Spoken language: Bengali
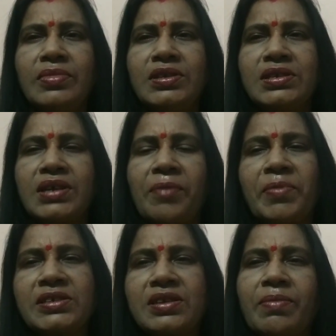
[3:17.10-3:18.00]
বেশ চার
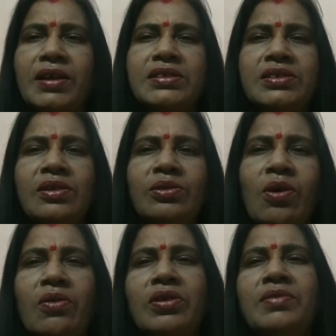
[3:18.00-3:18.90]
পাঁচটা বাচ্চা ছিল
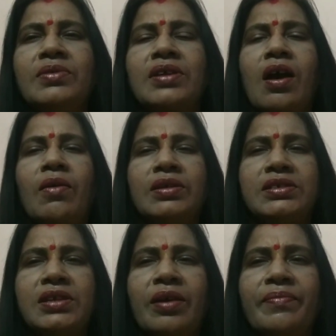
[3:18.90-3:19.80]
তখনই
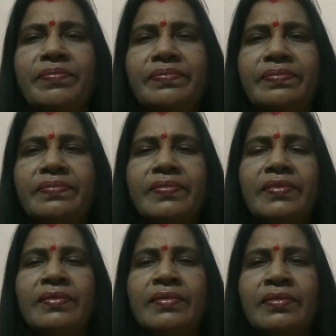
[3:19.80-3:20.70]
খাওয়াচ্ছিলাম হুম
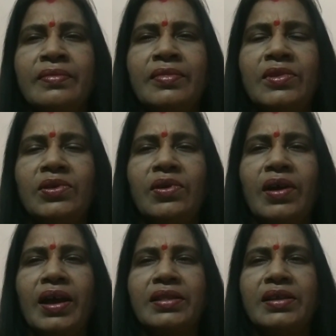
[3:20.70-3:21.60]
তো
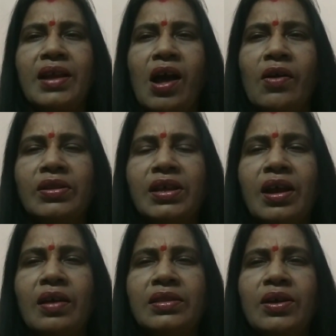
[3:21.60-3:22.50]
একদিন খাওয়াতে
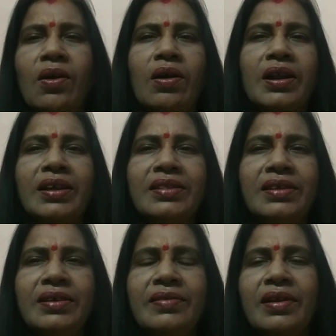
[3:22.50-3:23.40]
খাওয়াতে হঠাৎই